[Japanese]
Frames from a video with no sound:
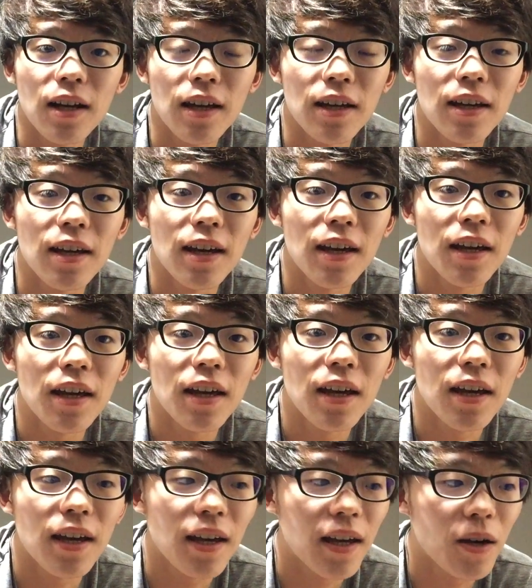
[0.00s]

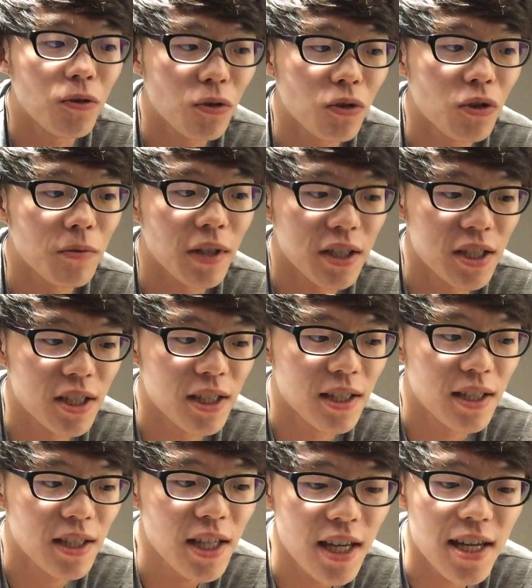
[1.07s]
えー、男友達
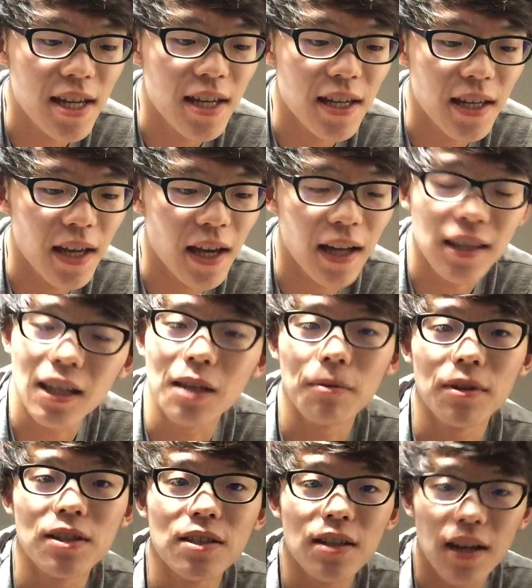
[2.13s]
に、えー、会って
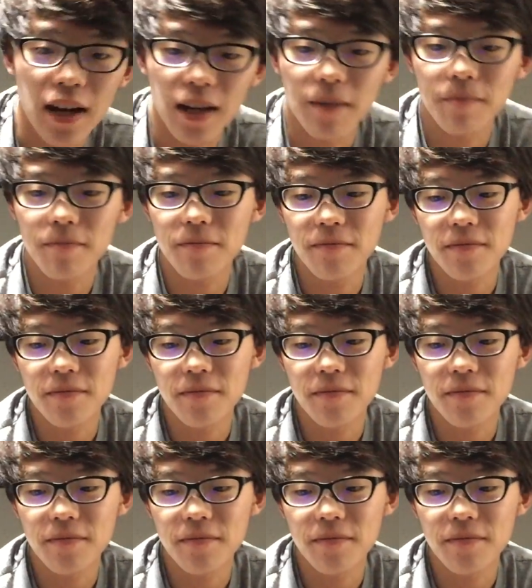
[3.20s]
きます。はい。